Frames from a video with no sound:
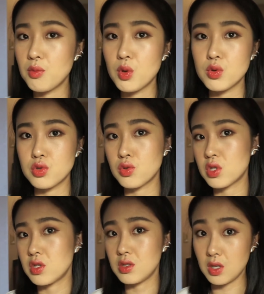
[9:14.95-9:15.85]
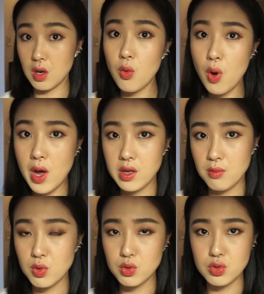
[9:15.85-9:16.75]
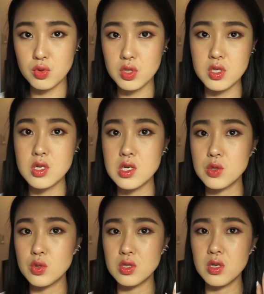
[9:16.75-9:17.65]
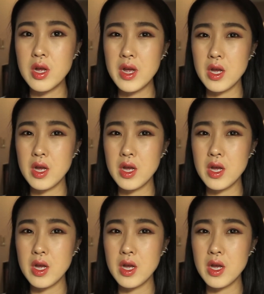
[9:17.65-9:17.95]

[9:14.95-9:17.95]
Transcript: 没有说是结块，也没有说是就是